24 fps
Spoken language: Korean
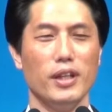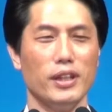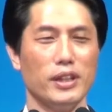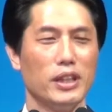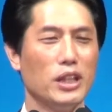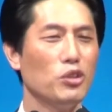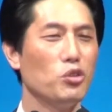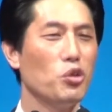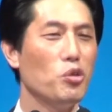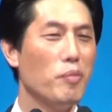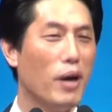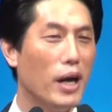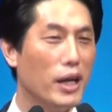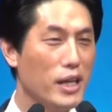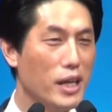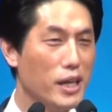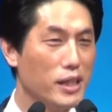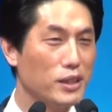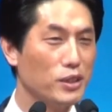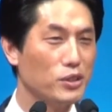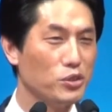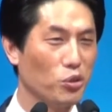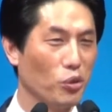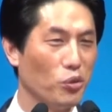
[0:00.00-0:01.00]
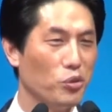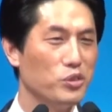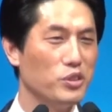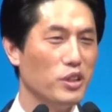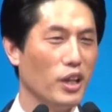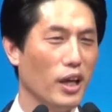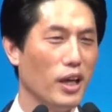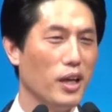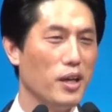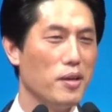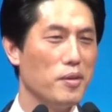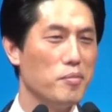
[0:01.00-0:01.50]
기도 많이 하는 건
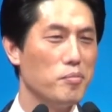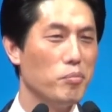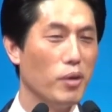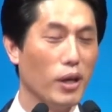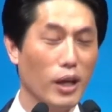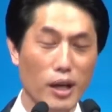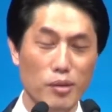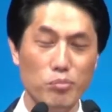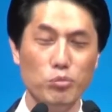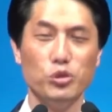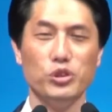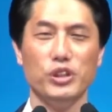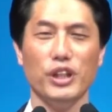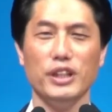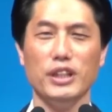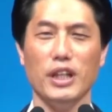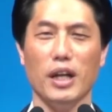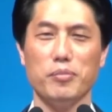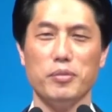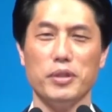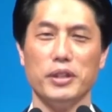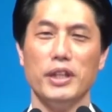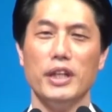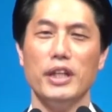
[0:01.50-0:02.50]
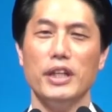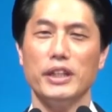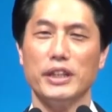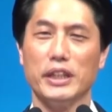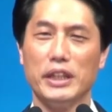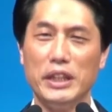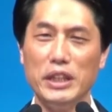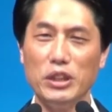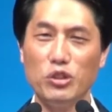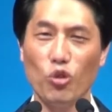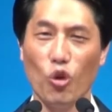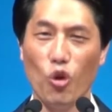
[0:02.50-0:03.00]
좋은데 뭐가 문제냐면
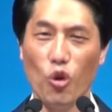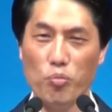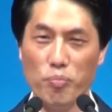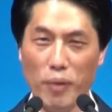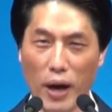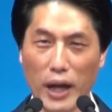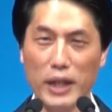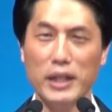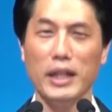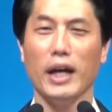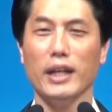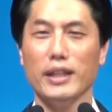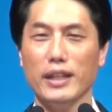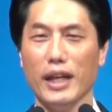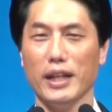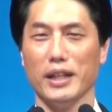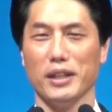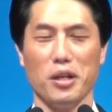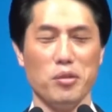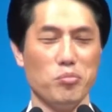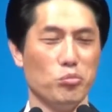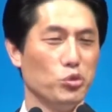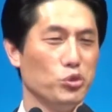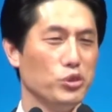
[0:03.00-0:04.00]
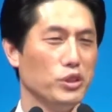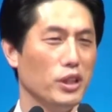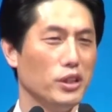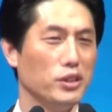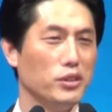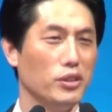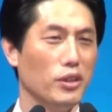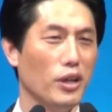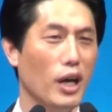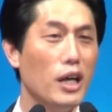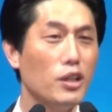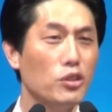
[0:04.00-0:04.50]
기도만 한다는 게
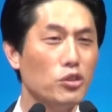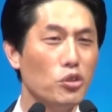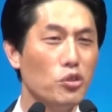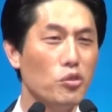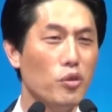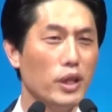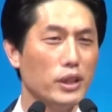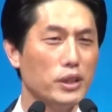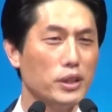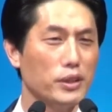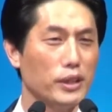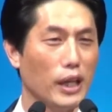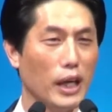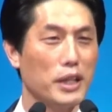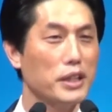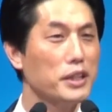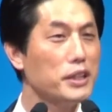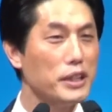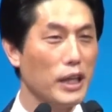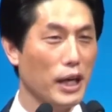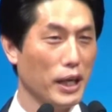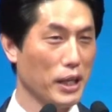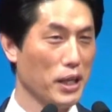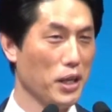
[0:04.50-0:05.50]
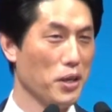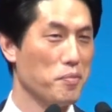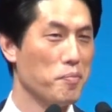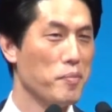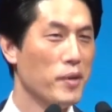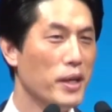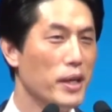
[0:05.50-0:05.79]
문제죠. 학교 와서 다른 건 안 해요.